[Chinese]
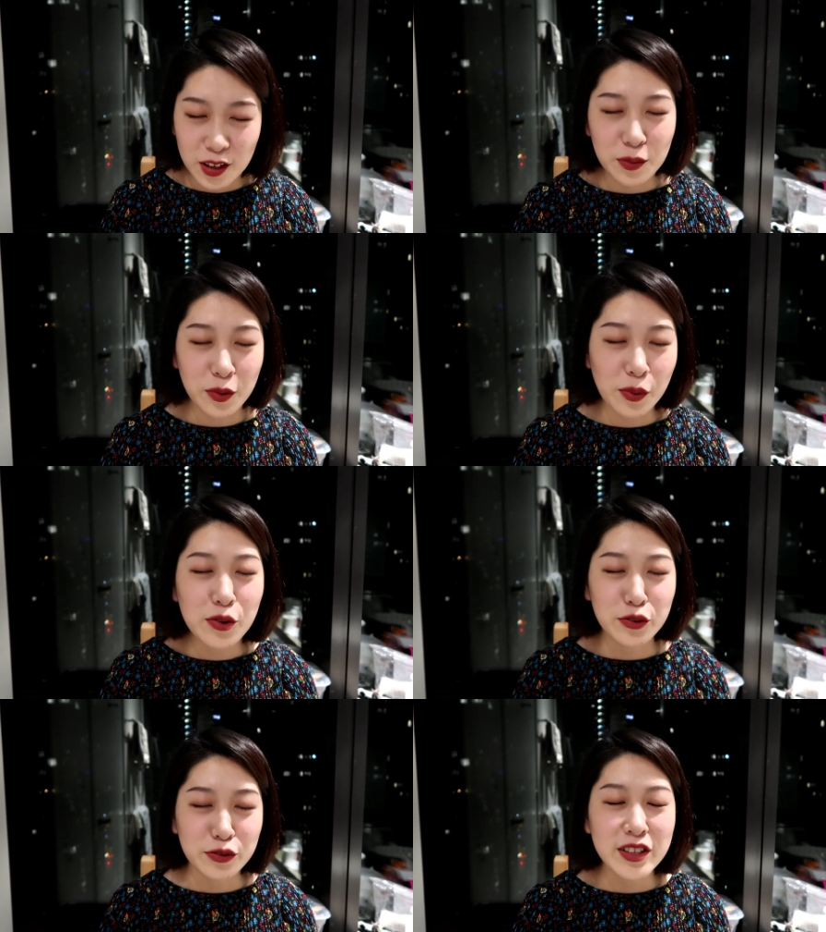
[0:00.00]
有
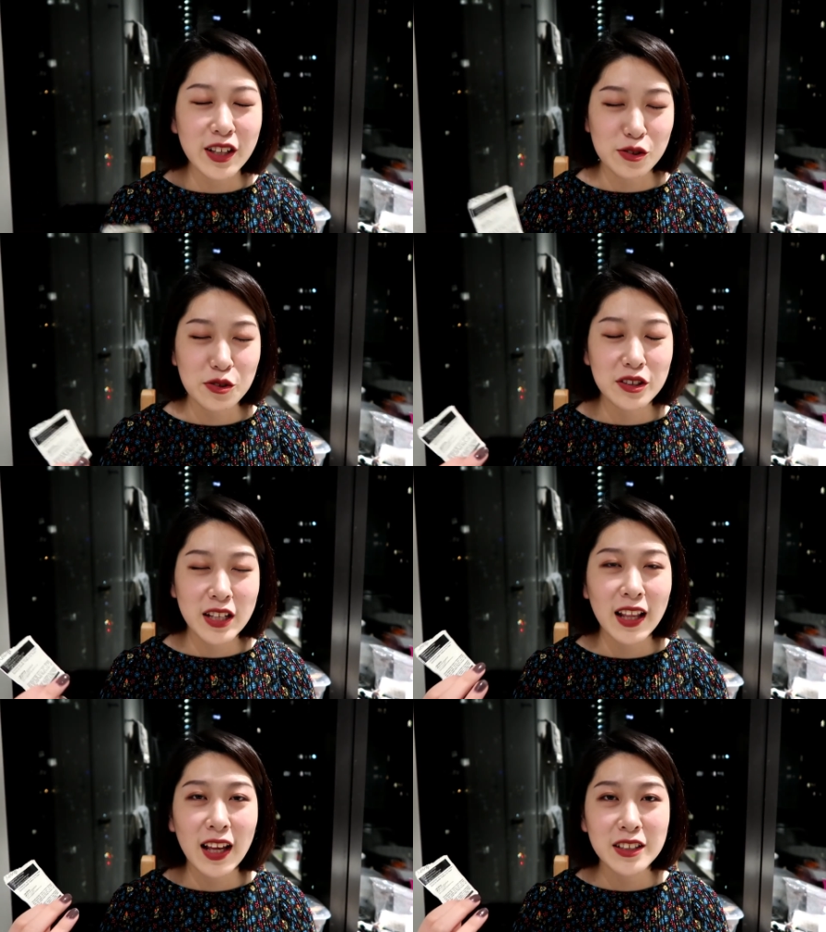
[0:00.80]
博主分享说
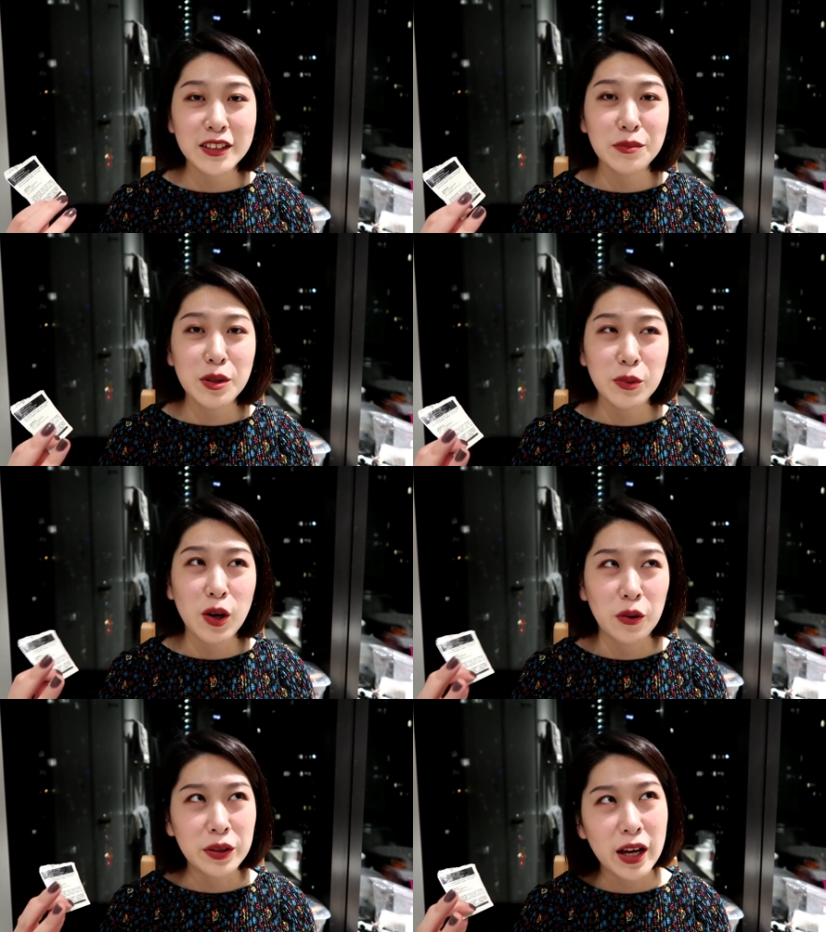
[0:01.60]
他家清洁面膜
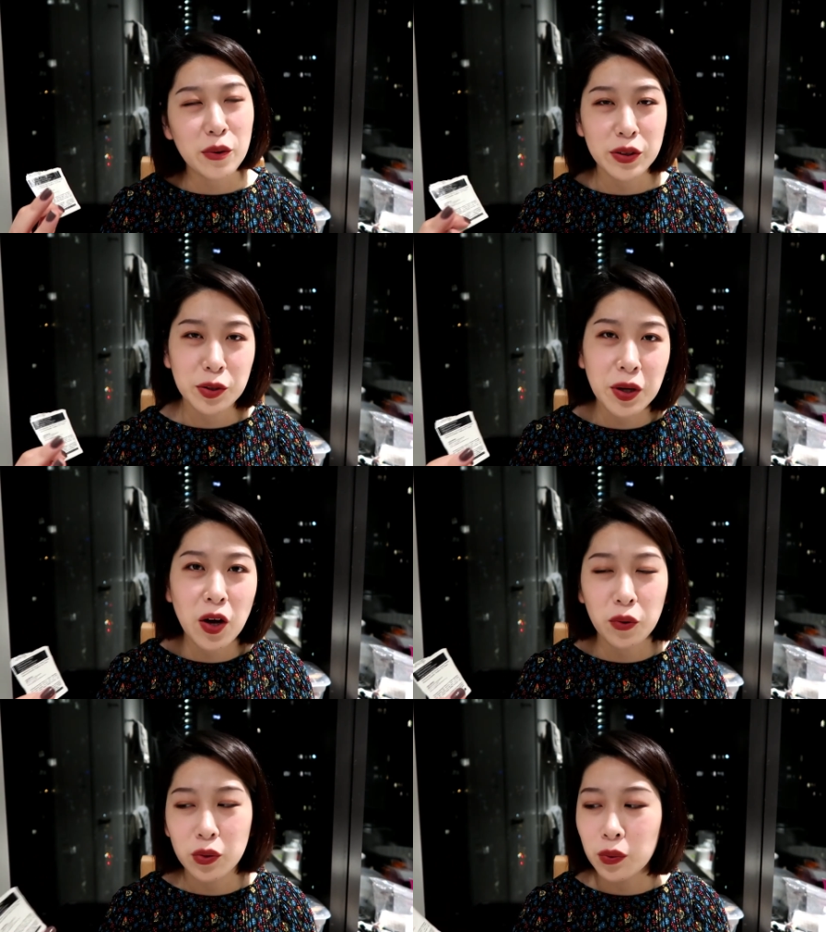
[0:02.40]
好像哪一款特别
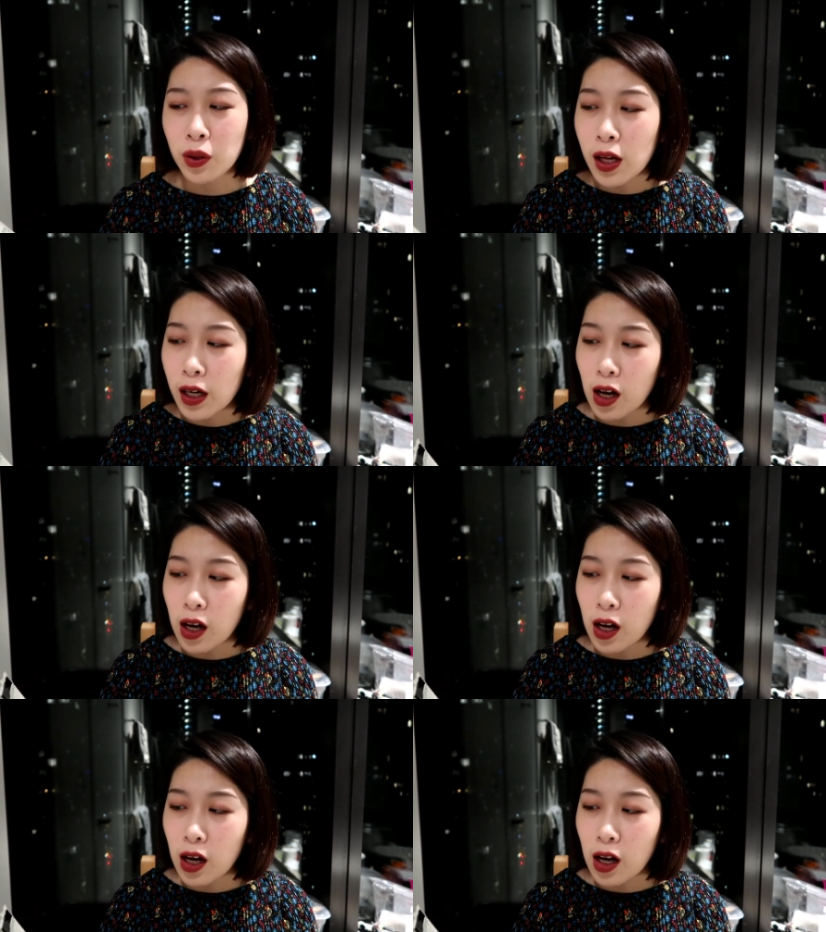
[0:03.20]
好用，